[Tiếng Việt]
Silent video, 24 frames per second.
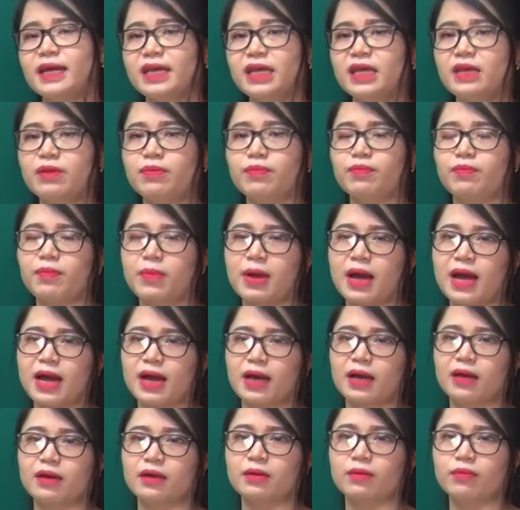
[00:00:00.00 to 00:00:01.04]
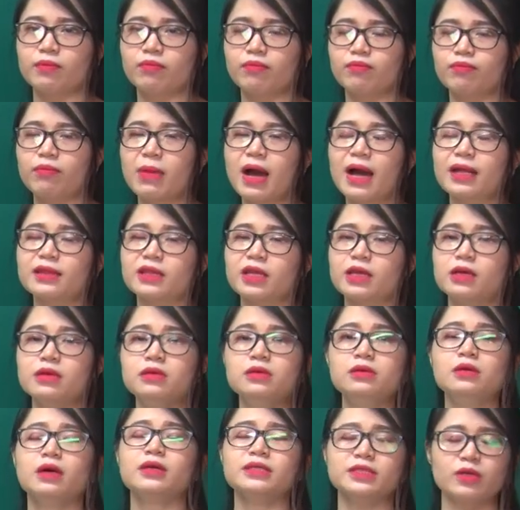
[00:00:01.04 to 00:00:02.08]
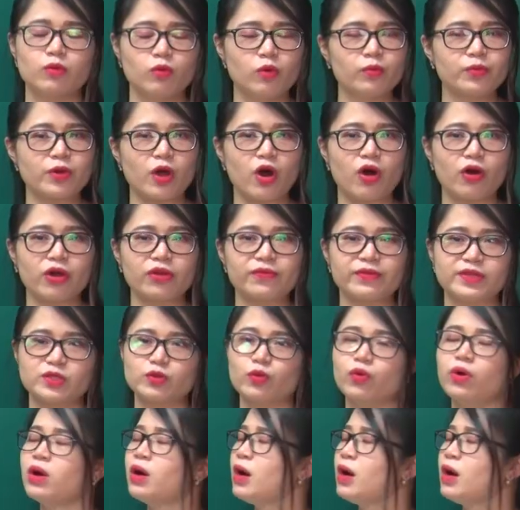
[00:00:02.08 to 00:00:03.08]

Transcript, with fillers: khi mà mang tính hứa trong lúc nói. Ví dụ